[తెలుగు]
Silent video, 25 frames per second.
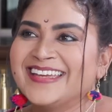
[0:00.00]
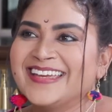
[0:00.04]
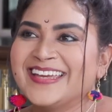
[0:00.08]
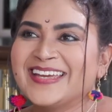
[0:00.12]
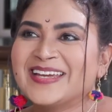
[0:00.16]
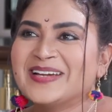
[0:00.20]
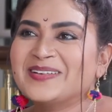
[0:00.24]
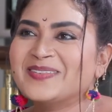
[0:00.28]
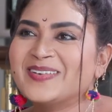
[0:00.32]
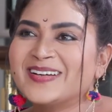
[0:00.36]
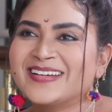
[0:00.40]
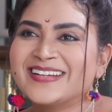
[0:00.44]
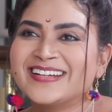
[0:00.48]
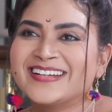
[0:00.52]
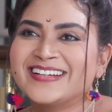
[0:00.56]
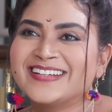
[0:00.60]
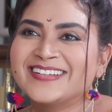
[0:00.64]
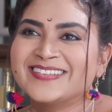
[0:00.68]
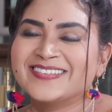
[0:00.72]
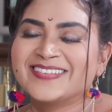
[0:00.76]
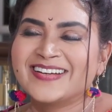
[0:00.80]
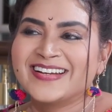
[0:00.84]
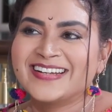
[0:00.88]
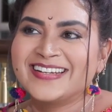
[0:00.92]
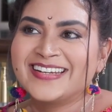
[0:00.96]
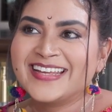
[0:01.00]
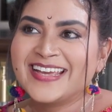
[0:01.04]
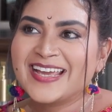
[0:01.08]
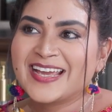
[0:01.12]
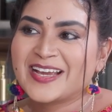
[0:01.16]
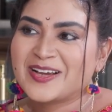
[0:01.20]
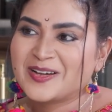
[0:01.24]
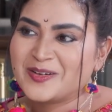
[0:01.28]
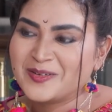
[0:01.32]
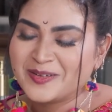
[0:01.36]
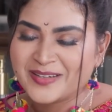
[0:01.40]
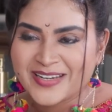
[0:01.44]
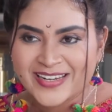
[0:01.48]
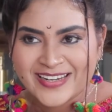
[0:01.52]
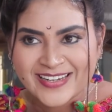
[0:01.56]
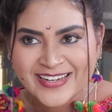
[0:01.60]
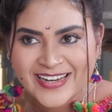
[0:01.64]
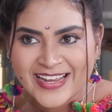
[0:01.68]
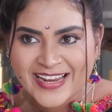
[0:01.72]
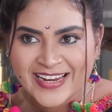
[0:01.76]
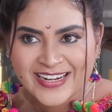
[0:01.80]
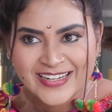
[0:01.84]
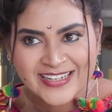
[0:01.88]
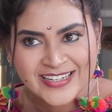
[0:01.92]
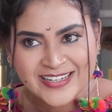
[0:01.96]
ఏమనడు అంటే ఎక్కువ నేను
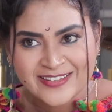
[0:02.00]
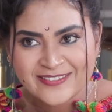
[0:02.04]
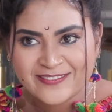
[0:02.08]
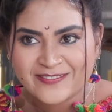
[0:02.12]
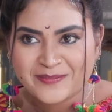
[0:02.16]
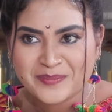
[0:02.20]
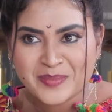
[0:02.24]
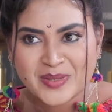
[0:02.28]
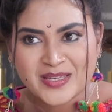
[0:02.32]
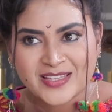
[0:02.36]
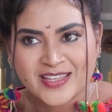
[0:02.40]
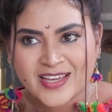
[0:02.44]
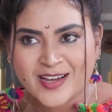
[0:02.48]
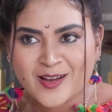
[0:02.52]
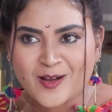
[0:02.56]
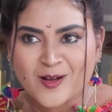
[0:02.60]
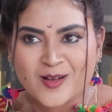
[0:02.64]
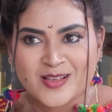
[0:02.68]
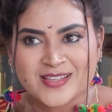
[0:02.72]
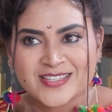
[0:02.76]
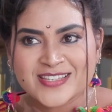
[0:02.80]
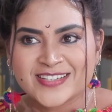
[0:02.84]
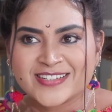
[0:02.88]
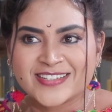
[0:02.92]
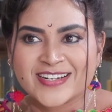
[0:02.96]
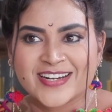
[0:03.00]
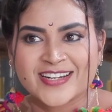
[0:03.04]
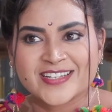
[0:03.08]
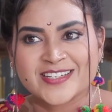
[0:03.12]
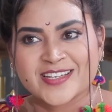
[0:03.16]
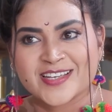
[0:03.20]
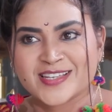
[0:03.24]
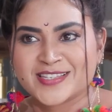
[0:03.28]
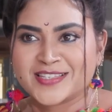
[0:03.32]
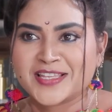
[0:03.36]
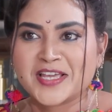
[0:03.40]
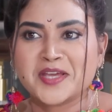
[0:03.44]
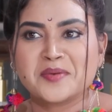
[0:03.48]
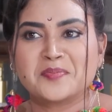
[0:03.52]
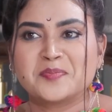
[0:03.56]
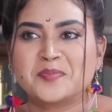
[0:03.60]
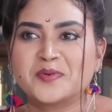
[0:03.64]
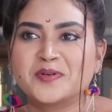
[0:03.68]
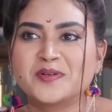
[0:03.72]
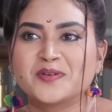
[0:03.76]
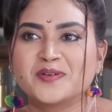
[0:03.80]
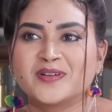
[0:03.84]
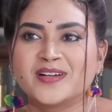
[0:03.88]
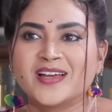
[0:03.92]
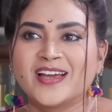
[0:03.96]
నెగిటివ్ మీదే కాన్సన్ట్రేట్ చేస్తా
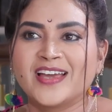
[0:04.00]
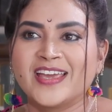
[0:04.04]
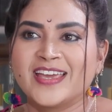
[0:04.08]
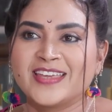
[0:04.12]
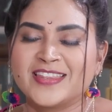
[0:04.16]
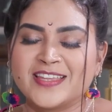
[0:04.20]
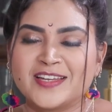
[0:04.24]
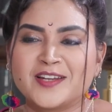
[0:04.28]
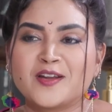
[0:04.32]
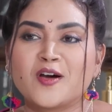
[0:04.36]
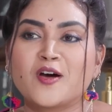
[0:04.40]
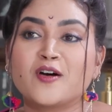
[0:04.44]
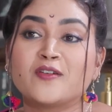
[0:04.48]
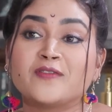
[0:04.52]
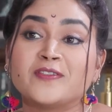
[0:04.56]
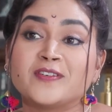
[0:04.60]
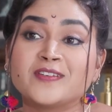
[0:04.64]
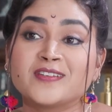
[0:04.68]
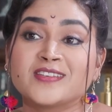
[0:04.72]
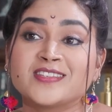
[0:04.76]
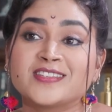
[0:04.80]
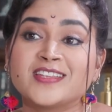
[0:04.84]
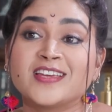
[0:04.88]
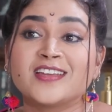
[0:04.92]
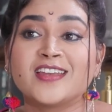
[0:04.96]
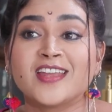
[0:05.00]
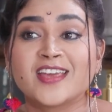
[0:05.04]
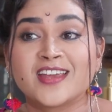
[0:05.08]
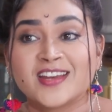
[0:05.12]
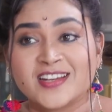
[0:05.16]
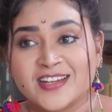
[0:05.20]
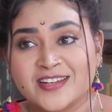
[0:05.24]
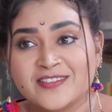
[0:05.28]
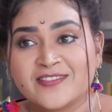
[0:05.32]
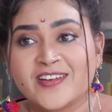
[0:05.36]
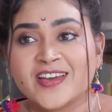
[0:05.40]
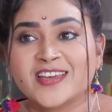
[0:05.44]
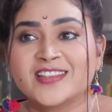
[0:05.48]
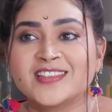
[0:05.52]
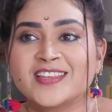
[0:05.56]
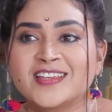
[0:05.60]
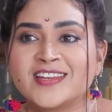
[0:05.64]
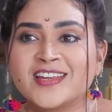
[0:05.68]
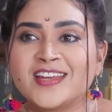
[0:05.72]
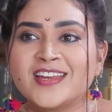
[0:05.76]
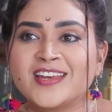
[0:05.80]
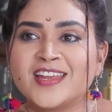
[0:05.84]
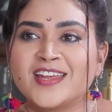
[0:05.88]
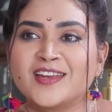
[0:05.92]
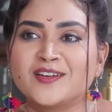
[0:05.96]
ఇప్పుడు కూడా ఏదైనా ఆఫర్ వస్తే నెగిటివ్
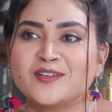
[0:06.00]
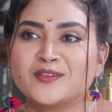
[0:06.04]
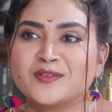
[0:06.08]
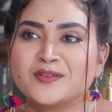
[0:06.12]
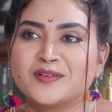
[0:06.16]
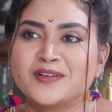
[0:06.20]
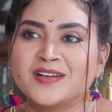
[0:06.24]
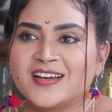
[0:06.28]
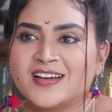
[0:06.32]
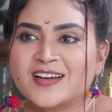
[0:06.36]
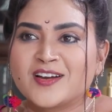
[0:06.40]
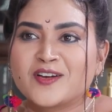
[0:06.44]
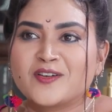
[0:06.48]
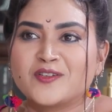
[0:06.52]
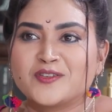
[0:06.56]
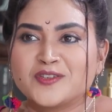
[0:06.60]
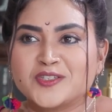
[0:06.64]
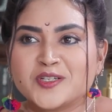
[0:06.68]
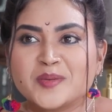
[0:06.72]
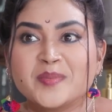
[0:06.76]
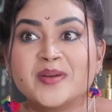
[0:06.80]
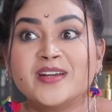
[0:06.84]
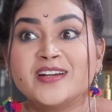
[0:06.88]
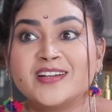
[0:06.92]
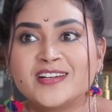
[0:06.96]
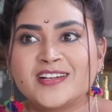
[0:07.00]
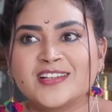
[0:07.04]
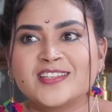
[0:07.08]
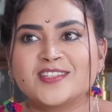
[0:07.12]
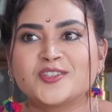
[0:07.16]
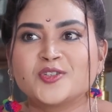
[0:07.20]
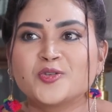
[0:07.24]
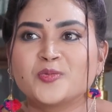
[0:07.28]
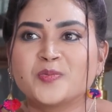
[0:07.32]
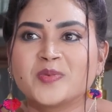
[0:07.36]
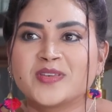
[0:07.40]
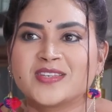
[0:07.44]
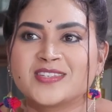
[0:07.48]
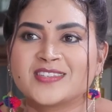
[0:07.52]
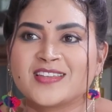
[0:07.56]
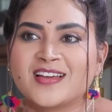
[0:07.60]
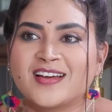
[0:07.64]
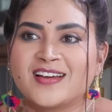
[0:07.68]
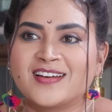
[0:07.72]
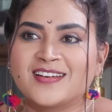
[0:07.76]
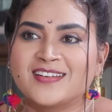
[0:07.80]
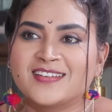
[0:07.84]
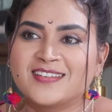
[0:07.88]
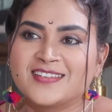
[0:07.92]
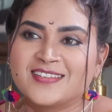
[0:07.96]
అయితేనే నేను కొంచెం ఇంట్రెస్ట్ చూపిస్తా
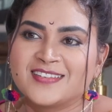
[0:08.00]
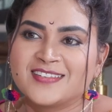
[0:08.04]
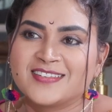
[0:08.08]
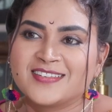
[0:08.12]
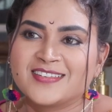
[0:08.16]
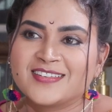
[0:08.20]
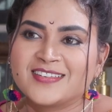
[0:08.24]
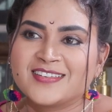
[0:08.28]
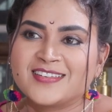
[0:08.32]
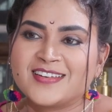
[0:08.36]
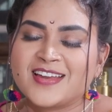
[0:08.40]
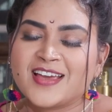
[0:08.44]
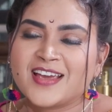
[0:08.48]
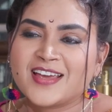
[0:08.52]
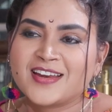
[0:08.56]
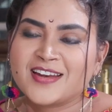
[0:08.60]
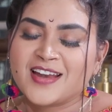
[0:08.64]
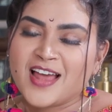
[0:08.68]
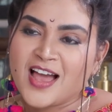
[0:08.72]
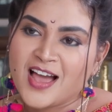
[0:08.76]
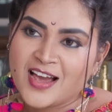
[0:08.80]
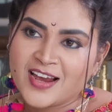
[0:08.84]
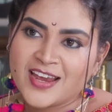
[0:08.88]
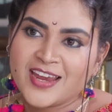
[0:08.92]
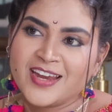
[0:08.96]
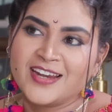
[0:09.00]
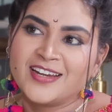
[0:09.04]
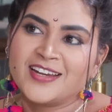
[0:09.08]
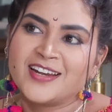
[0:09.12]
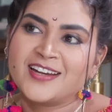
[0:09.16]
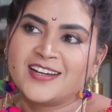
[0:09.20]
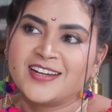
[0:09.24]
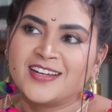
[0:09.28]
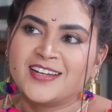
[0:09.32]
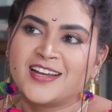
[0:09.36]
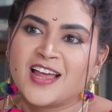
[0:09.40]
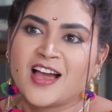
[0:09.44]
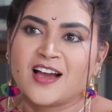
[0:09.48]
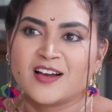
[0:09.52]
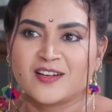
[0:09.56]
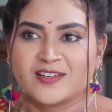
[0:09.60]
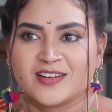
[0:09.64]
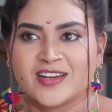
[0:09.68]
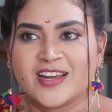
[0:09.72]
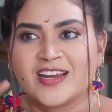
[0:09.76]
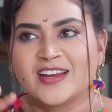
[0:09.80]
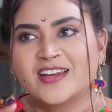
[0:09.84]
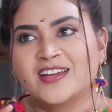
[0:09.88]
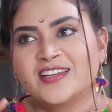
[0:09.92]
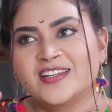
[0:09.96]
నాకు నాకేంటంటే నాకు
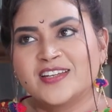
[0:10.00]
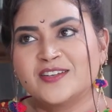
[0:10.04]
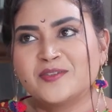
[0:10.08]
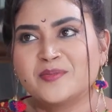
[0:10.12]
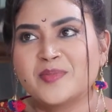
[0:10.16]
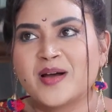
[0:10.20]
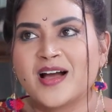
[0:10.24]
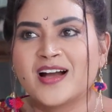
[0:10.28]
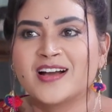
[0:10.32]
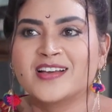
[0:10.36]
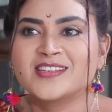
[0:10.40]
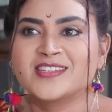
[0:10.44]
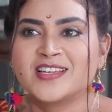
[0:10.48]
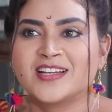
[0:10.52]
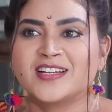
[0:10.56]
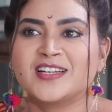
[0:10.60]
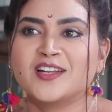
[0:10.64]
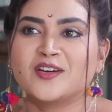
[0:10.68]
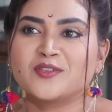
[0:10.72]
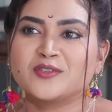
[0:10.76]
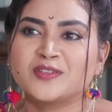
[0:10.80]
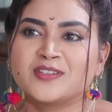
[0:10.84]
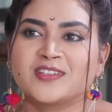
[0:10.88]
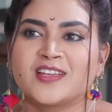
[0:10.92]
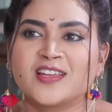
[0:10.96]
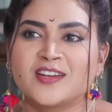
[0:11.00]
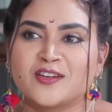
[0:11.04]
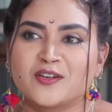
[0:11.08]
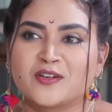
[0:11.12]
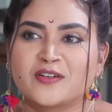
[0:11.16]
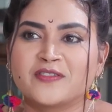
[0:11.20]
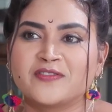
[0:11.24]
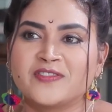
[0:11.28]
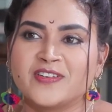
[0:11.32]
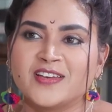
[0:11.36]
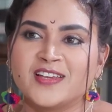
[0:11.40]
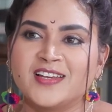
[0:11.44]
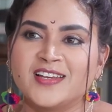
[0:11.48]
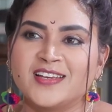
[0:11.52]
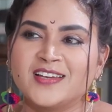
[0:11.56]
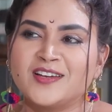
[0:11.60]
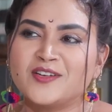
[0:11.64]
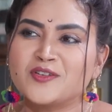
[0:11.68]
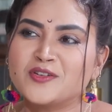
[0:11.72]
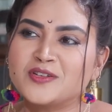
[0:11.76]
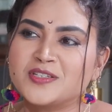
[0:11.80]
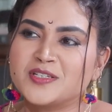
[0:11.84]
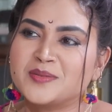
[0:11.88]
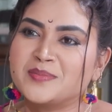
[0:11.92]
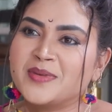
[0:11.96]
నెగిటివ్ బాగా సెట్ అవుతుంది అనే ఒక ఫీలింగ్
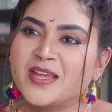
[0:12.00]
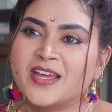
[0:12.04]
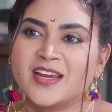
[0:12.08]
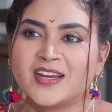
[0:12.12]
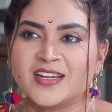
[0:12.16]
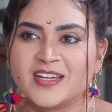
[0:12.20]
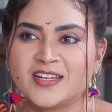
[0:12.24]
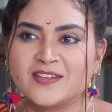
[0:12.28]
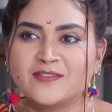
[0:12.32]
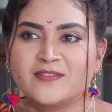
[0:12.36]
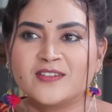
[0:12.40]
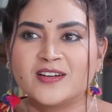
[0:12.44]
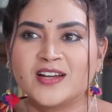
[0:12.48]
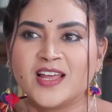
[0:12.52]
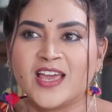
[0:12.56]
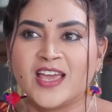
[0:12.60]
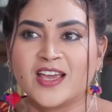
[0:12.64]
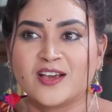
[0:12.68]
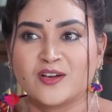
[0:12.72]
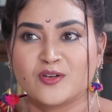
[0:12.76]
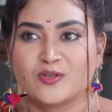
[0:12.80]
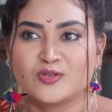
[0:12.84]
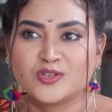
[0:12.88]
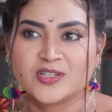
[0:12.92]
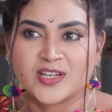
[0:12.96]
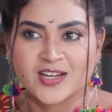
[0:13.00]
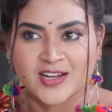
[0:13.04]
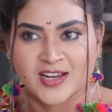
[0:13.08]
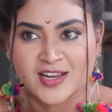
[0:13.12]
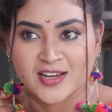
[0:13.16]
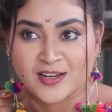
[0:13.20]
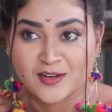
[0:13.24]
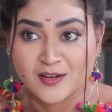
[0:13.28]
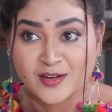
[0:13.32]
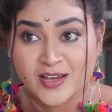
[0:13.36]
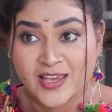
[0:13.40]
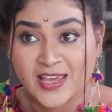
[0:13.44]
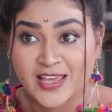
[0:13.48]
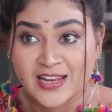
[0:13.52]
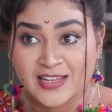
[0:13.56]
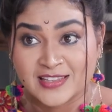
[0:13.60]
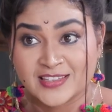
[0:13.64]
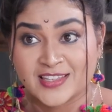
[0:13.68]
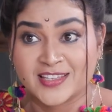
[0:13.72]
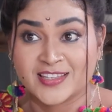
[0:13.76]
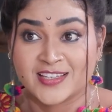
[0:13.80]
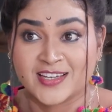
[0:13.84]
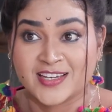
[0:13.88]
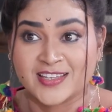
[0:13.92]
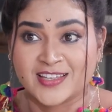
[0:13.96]
కొంచెం నెగిటివ్ కూడా ఎక్కువ జనాలకి
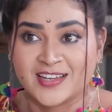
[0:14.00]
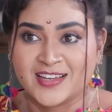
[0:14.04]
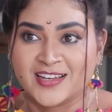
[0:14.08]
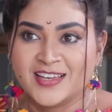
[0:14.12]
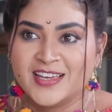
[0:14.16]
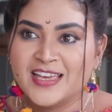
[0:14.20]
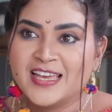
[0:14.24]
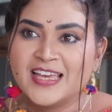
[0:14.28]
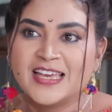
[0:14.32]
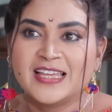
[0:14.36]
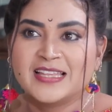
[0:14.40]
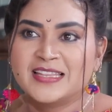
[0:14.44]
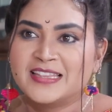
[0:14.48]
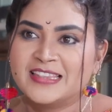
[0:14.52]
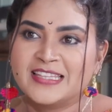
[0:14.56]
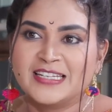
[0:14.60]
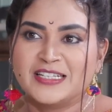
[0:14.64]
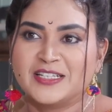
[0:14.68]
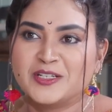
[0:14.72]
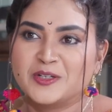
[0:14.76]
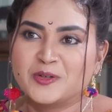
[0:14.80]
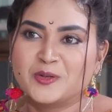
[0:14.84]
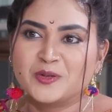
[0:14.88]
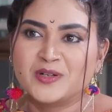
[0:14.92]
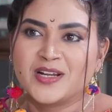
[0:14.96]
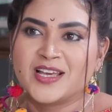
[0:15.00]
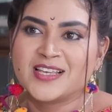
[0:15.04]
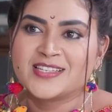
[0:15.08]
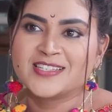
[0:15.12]
వెళ్తుంది కదా తిట్టుకున్నా